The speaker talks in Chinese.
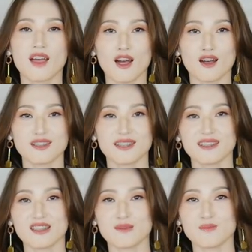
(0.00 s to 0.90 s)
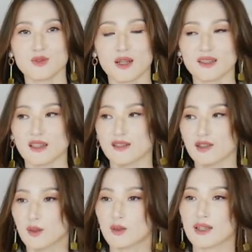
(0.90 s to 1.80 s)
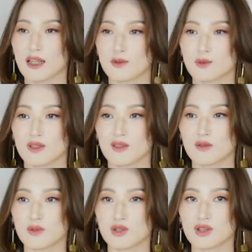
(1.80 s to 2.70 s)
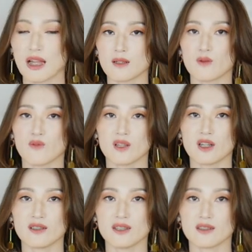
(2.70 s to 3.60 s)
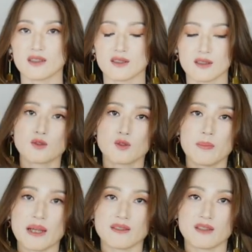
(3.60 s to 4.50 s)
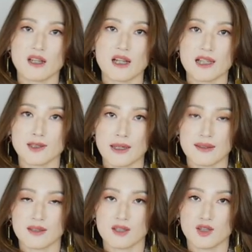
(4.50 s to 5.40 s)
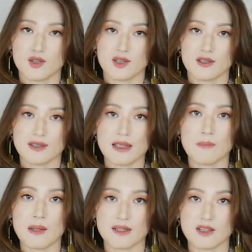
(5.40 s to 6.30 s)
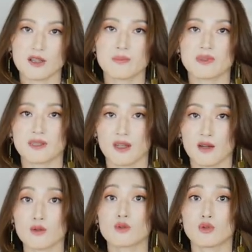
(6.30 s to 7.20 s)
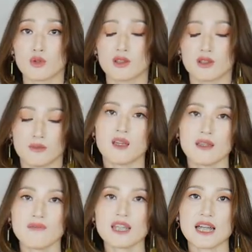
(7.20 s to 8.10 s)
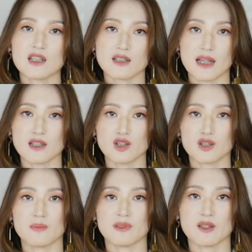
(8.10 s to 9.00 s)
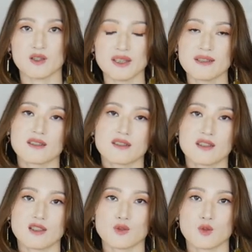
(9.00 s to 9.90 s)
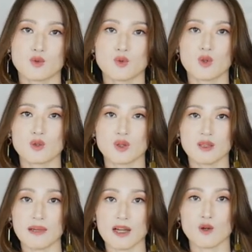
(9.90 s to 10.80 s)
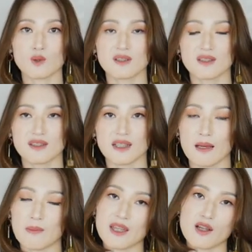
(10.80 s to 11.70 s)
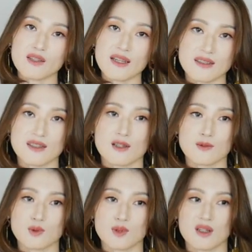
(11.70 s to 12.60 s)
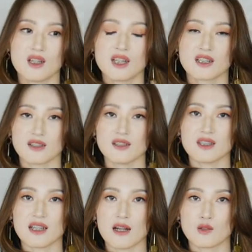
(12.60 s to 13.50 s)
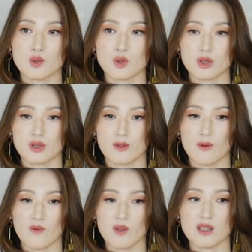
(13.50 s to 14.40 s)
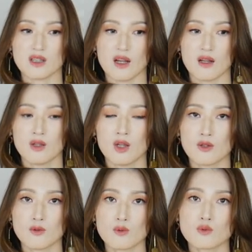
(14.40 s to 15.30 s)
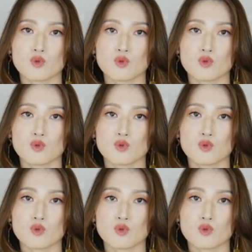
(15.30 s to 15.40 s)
好，这件衣服穿上之后的感觉呢，就是是非常硬挺的。从版型上来讲呢，也是下半身比较阔的，因为它的材质是比较硬的这一种。如果说你把扣子系起来，把腰带系上去呢，整体看上去是非常臃